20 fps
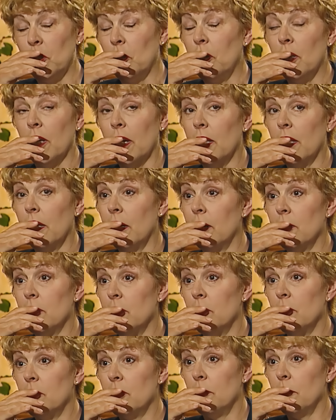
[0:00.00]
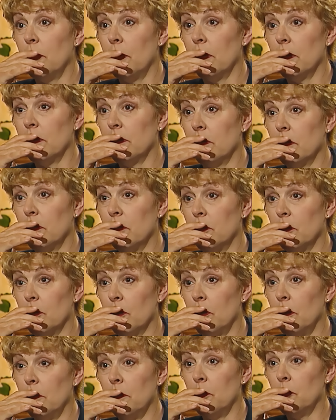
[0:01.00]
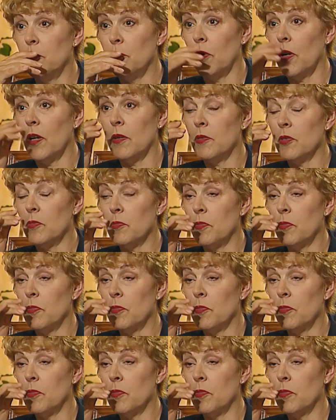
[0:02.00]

connais rien, je ne sais pas. Je ne je, je pourrais, je